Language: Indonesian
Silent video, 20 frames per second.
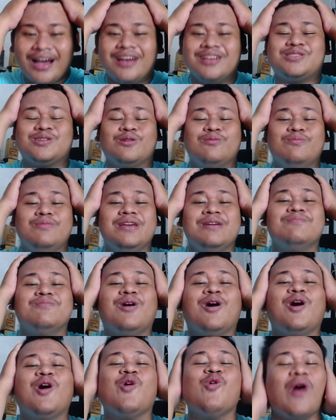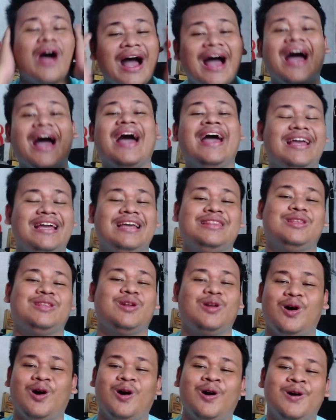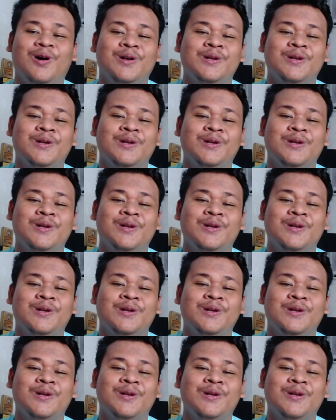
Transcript: Subimo why gitu loh